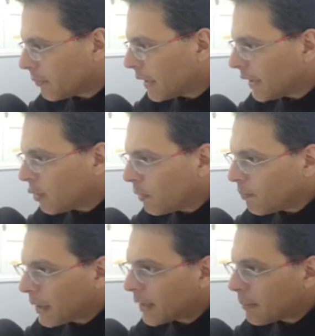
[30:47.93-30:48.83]
Esto es
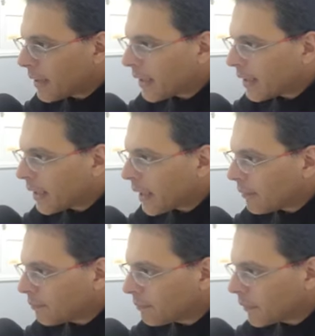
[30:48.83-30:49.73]
para temas GTK,
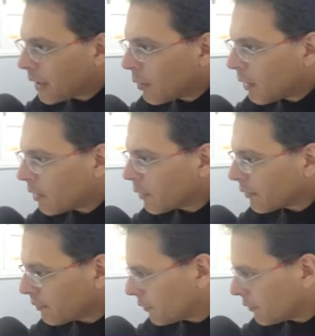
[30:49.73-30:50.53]
¿de acuerdo?